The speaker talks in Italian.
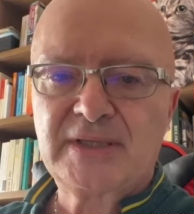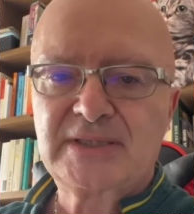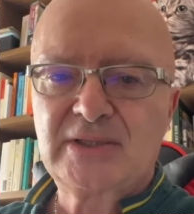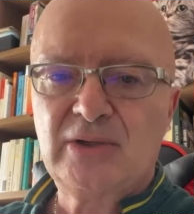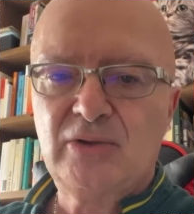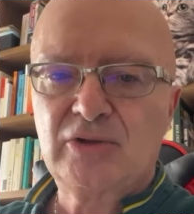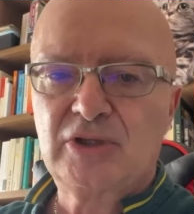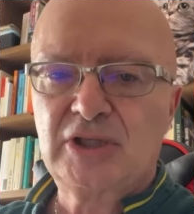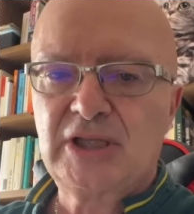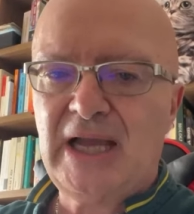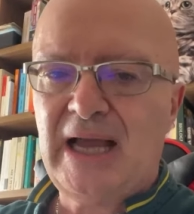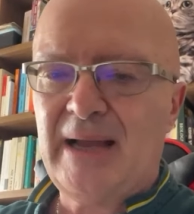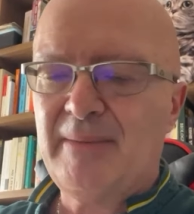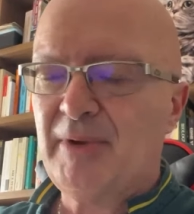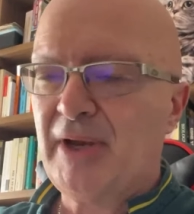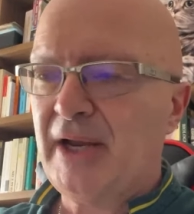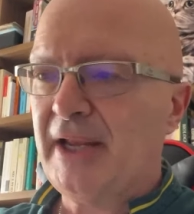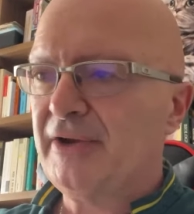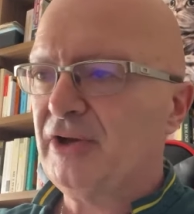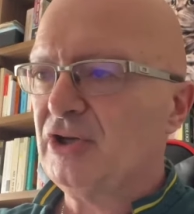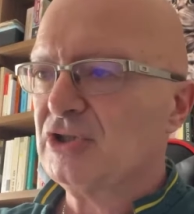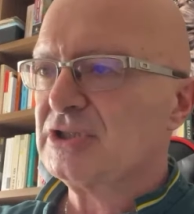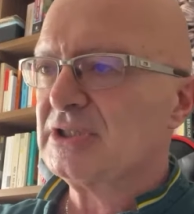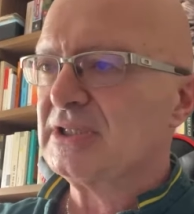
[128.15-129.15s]
Salutiamo
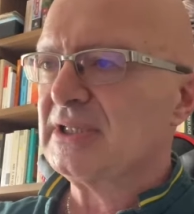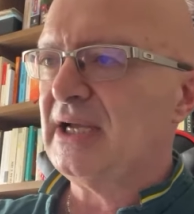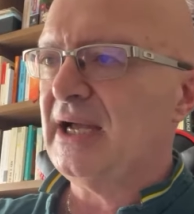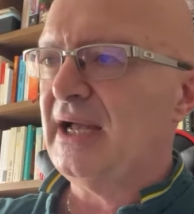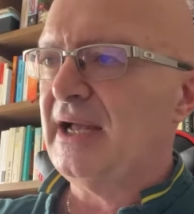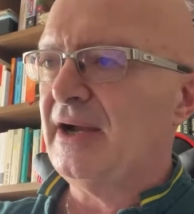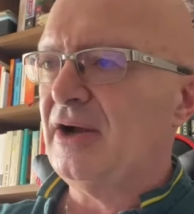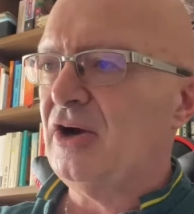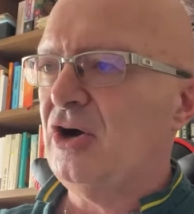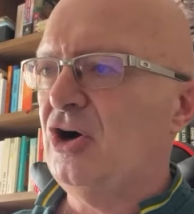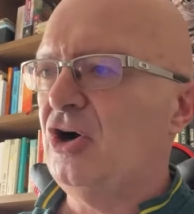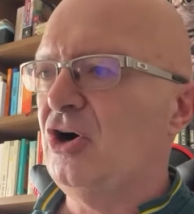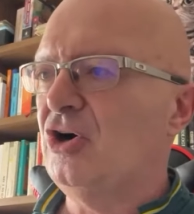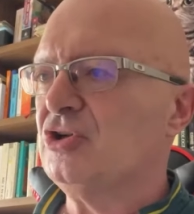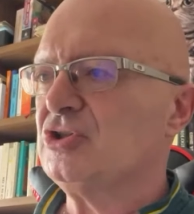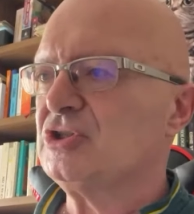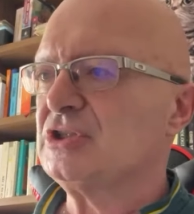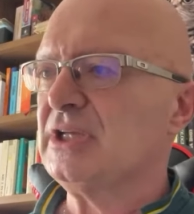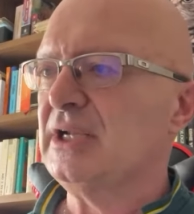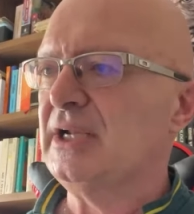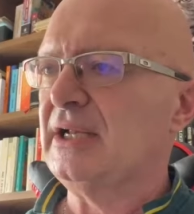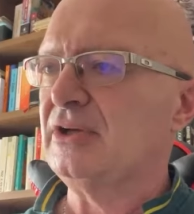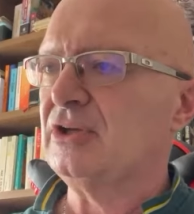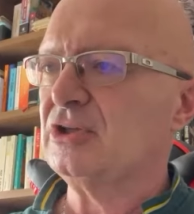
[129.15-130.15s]
la nostra
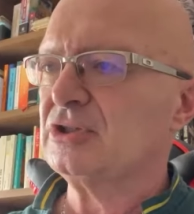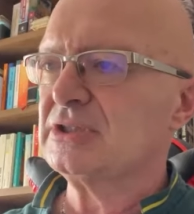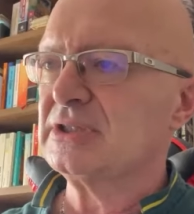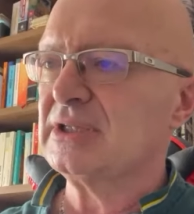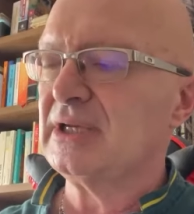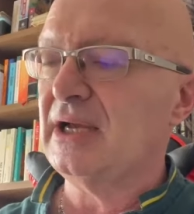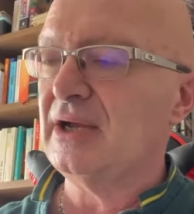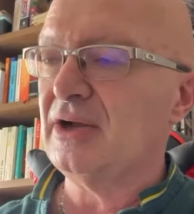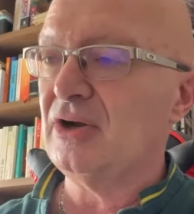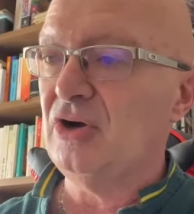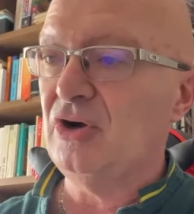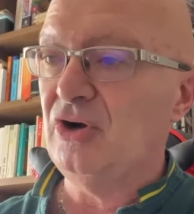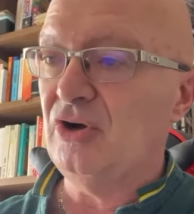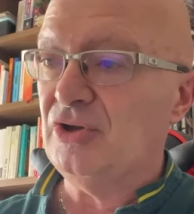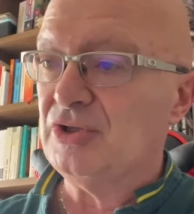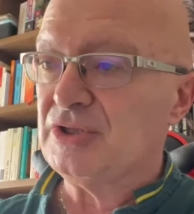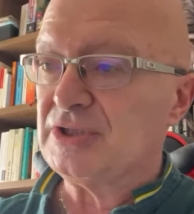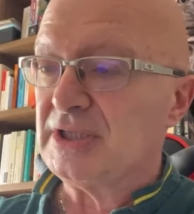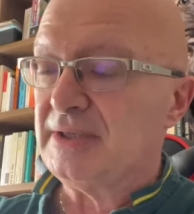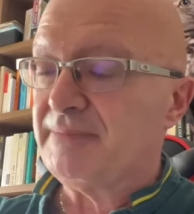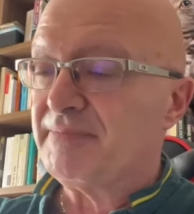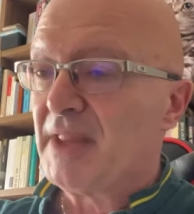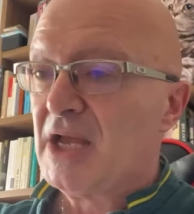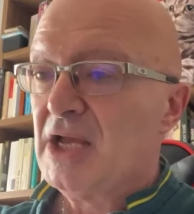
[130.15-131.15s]
Rosi, la nostra
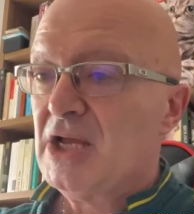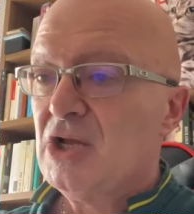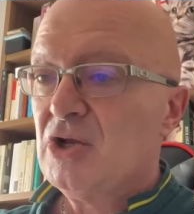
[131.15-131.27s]
Rosi.